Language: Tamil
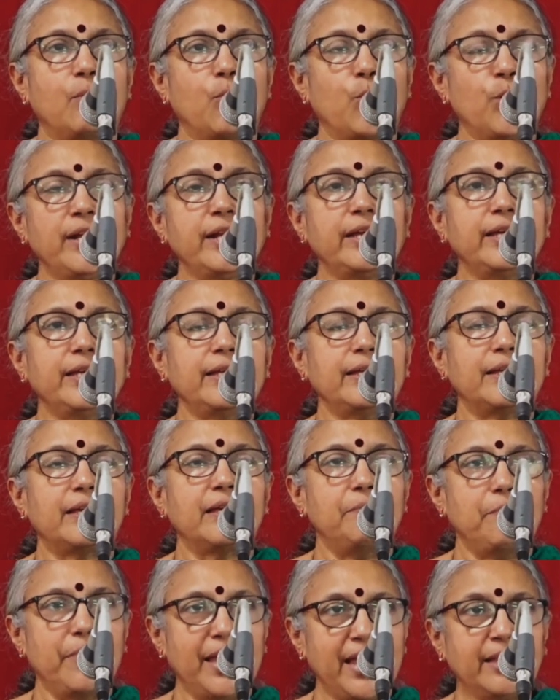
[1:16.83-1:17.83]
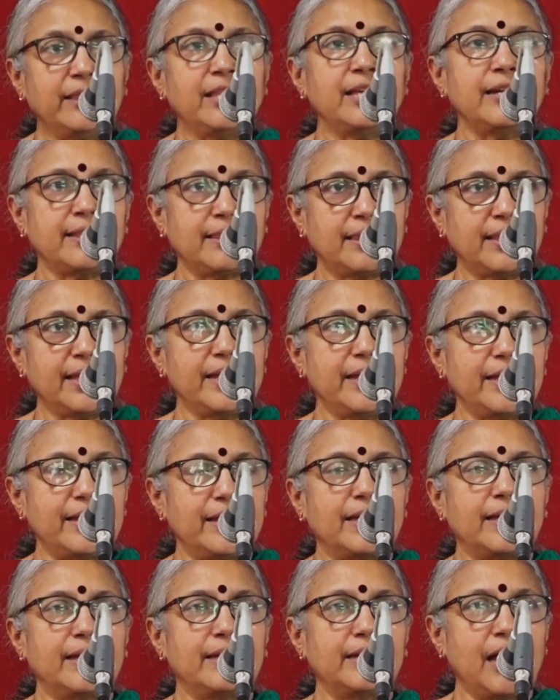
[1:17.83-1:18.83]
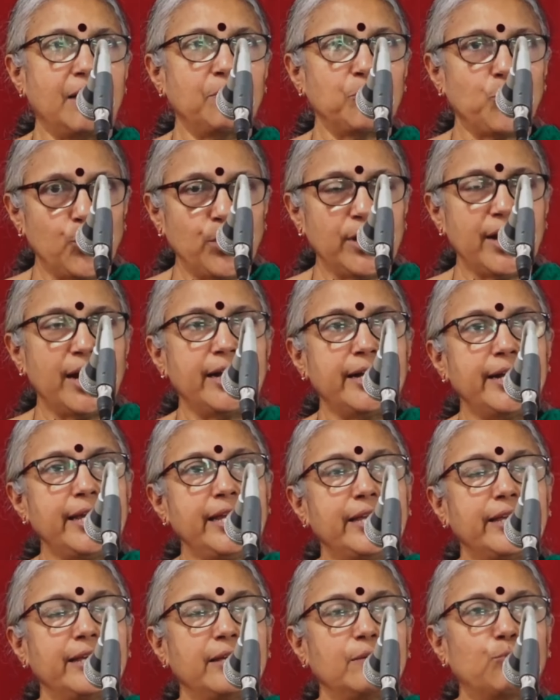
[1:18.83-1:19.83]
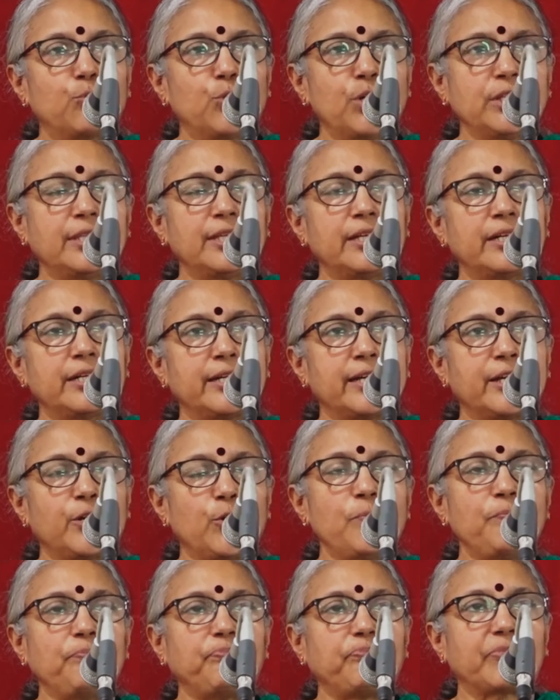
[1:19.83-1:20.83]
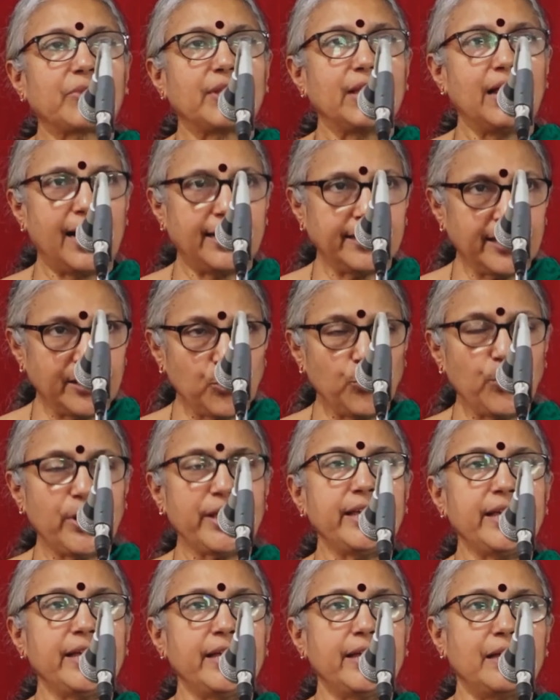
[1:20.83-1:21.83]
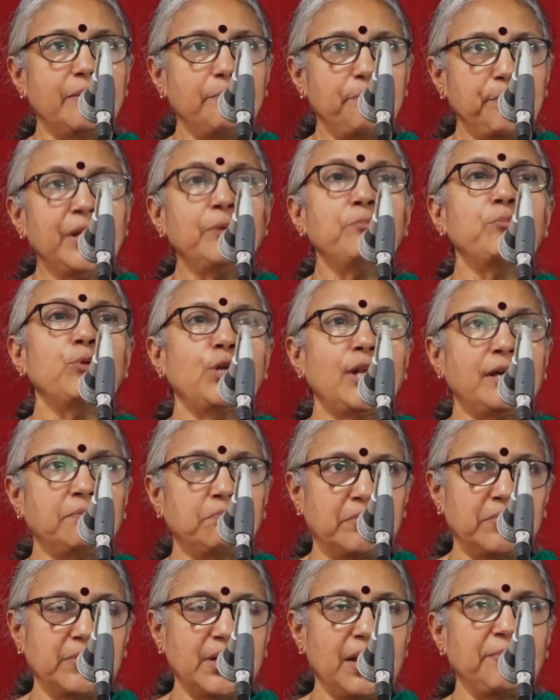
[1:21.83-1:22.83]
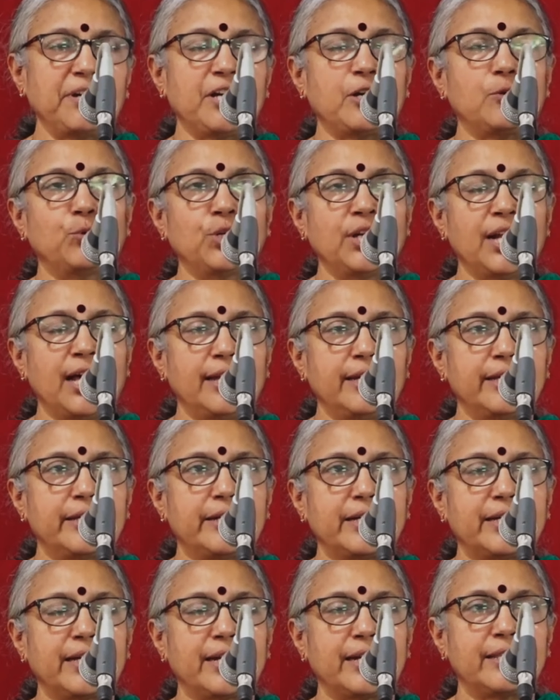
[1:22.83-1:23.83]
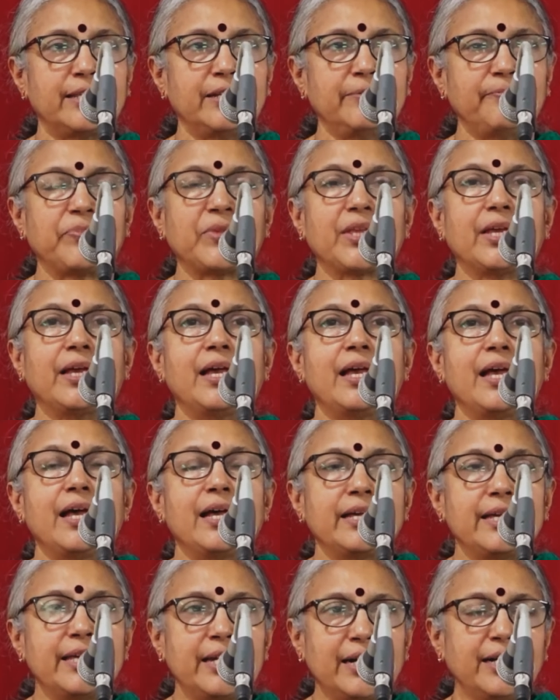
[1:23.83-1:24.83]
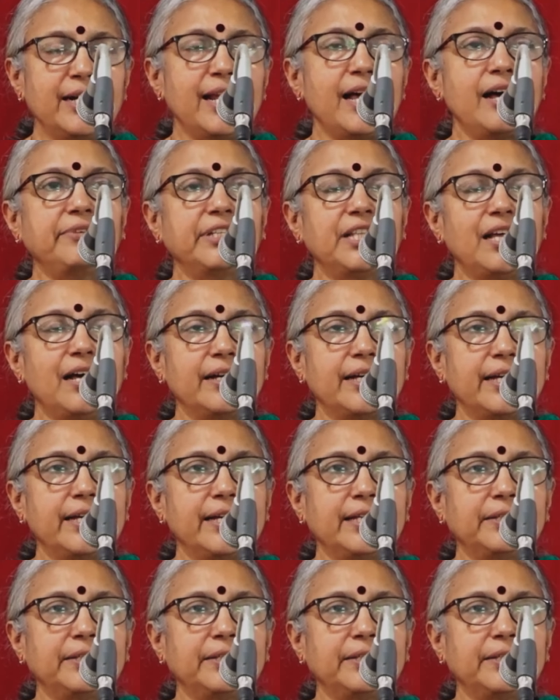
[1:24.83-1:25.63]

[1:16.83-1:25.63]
ஒண்ணு மே தினத்தை நாம் கொண்டாடி முடித்திருக்கிறோம் அதனுடைய பின்புலம் நமக்கு முன்னால் இருக்கிறது இரண்டாவதாக